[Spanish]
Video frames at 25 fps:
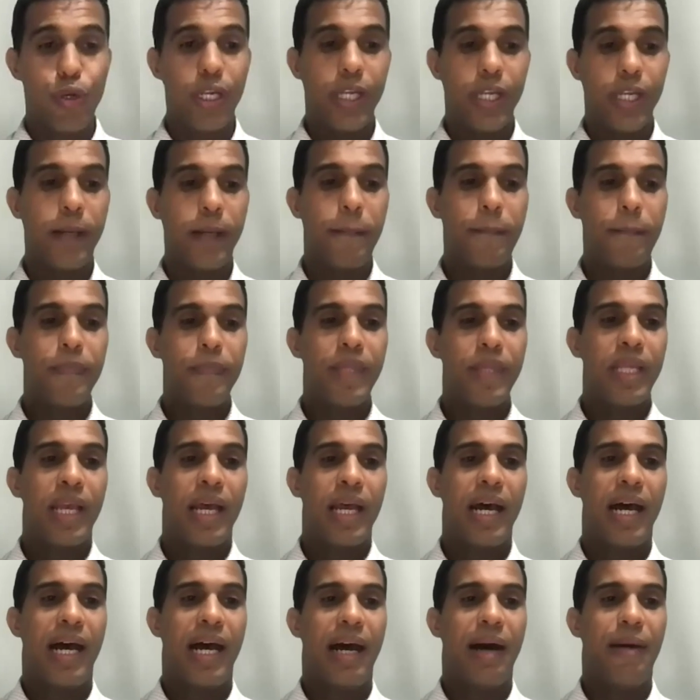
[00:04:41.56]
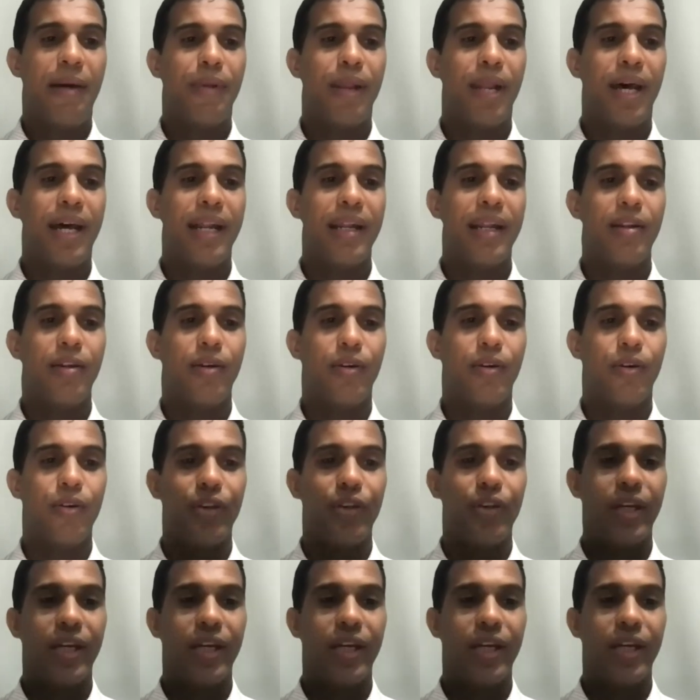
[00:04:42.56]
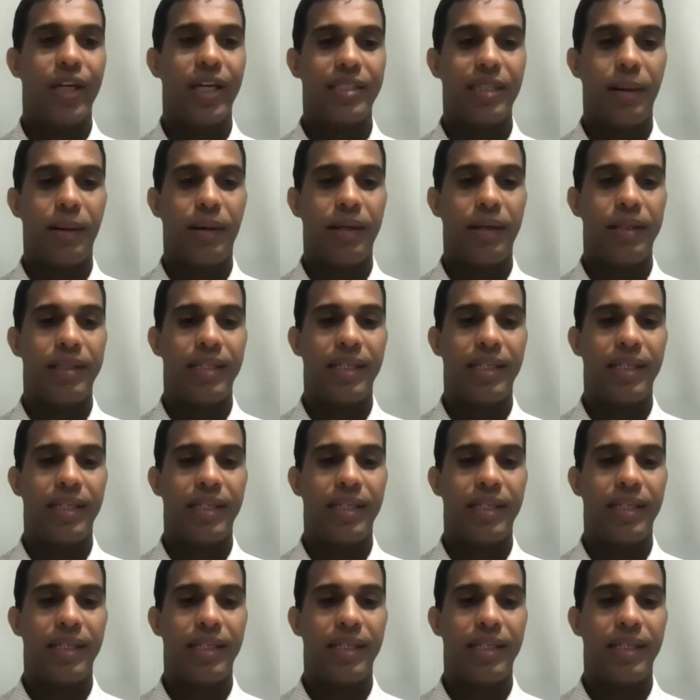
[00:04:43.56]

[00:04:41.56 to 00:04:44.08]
Yo simplemente cuando fui